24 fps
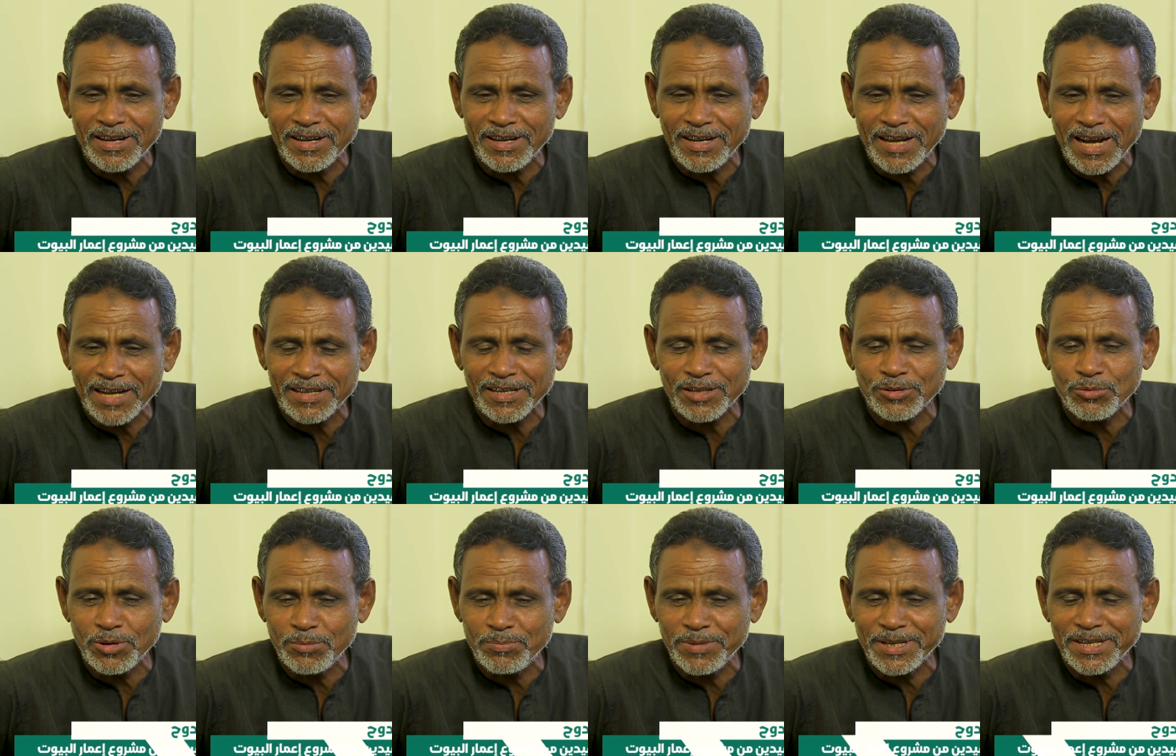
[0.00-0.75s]

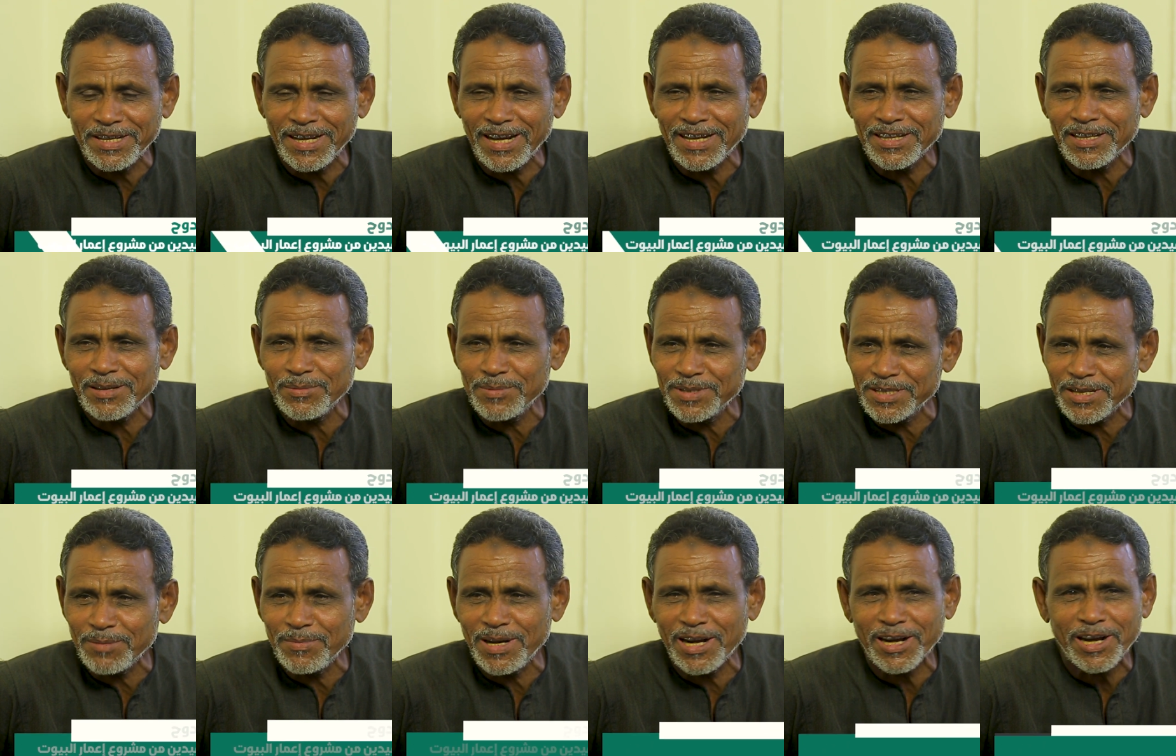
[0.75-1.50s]
الهدد والبنيان ده من
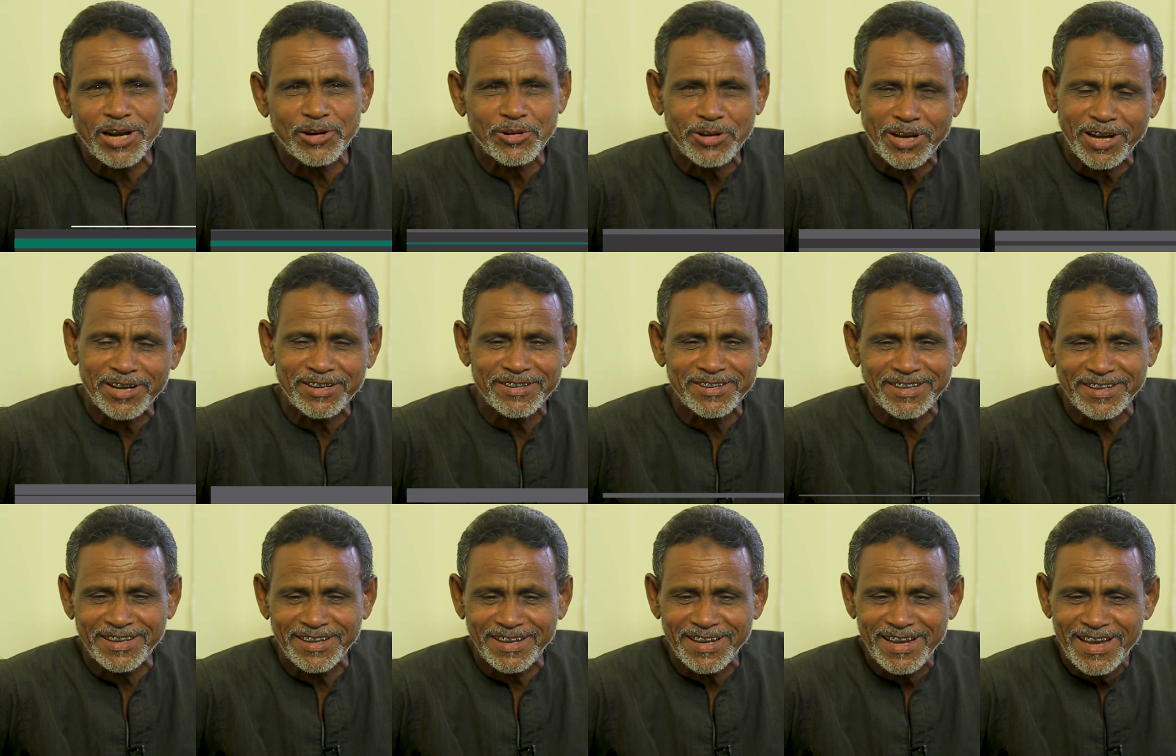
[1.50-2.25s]
زمان كانوا
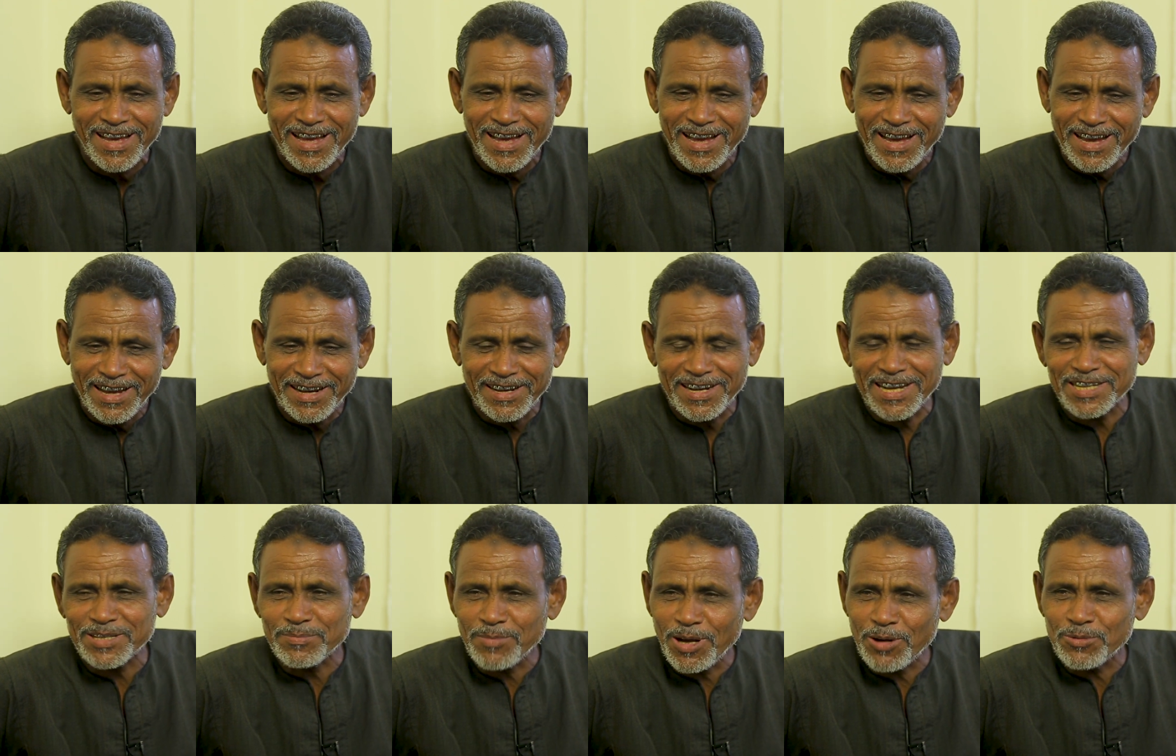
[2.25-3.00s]
يعني
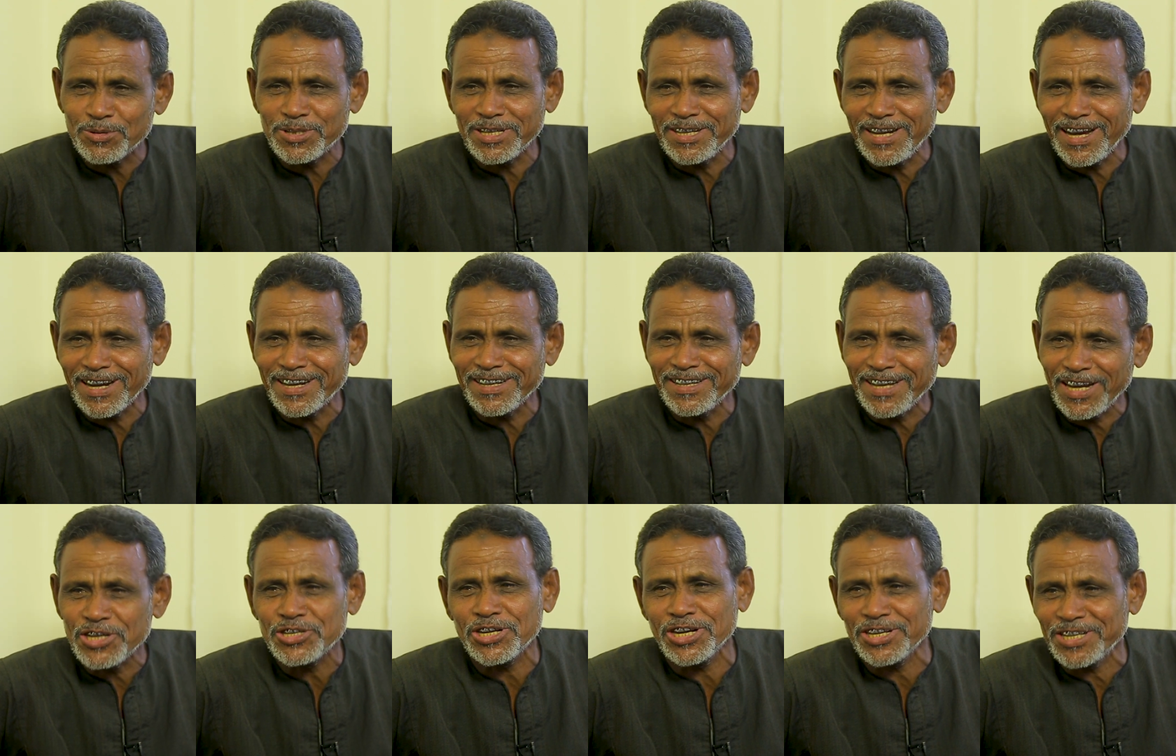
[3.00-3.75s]
الناس محوزينها
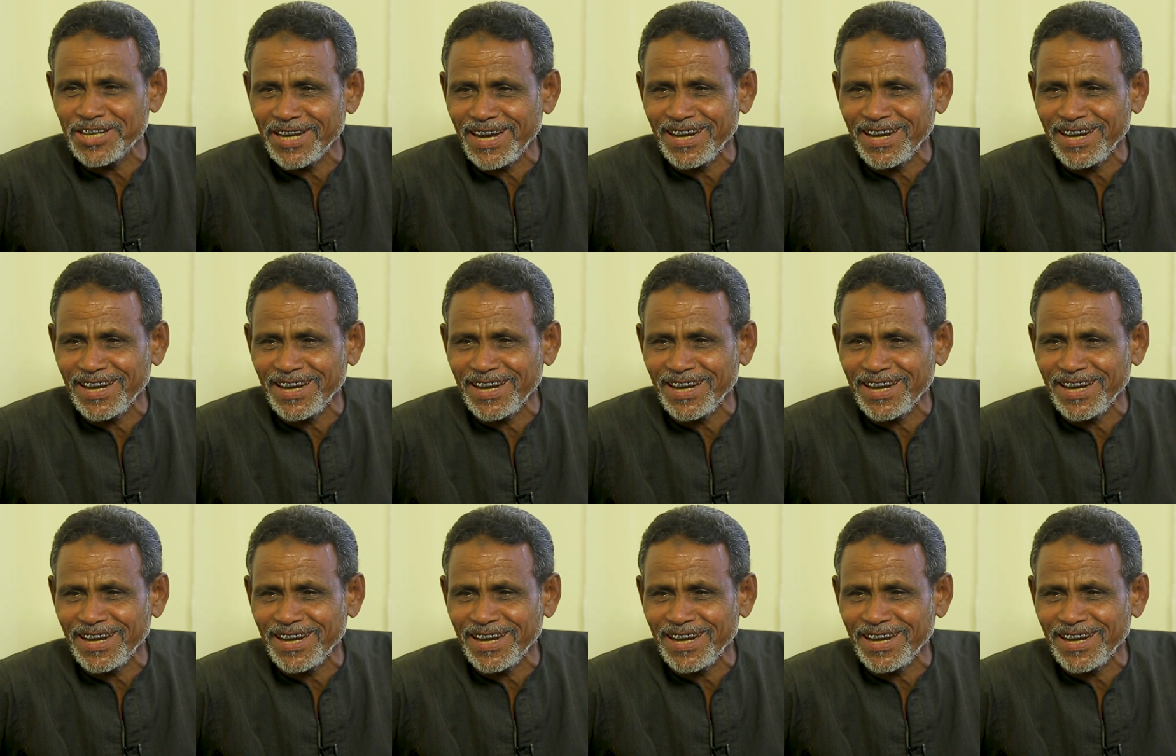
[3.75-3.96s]
كده عشش